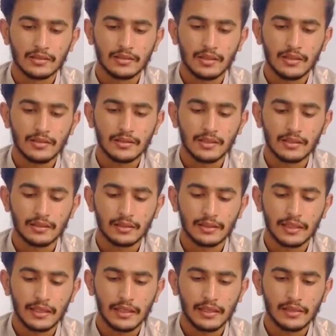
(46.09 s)
सर्च कर देना
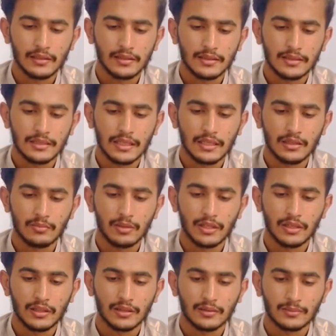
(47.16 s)
है चैनल
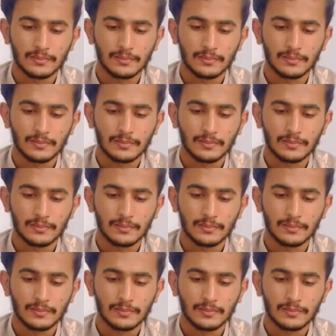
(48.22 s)
बैनर